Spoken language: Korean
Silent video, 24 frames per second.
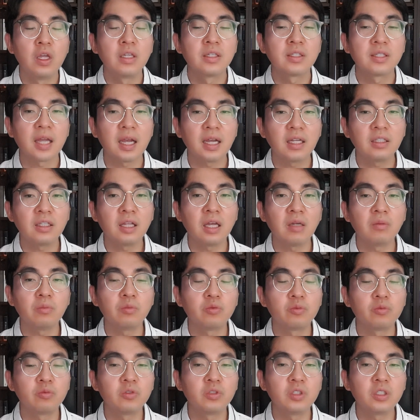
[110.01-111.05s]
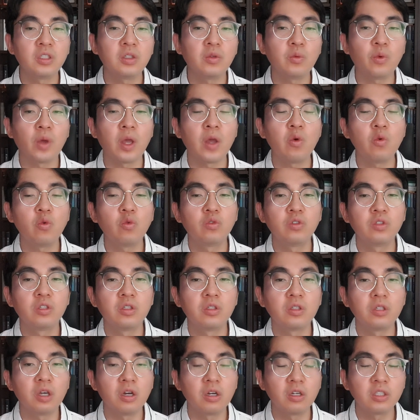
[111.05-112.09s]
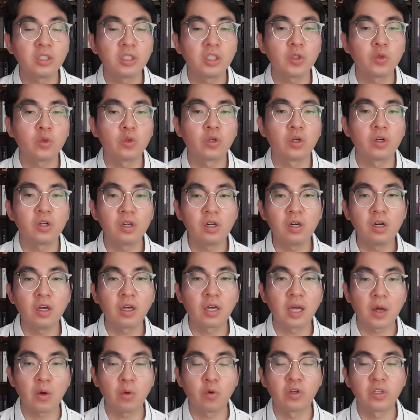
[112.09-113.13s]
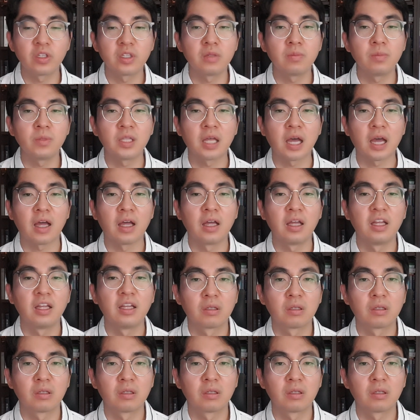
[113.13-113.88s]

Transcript: 상당 부분이 외우는 형식으로 흘러가고 있습니다.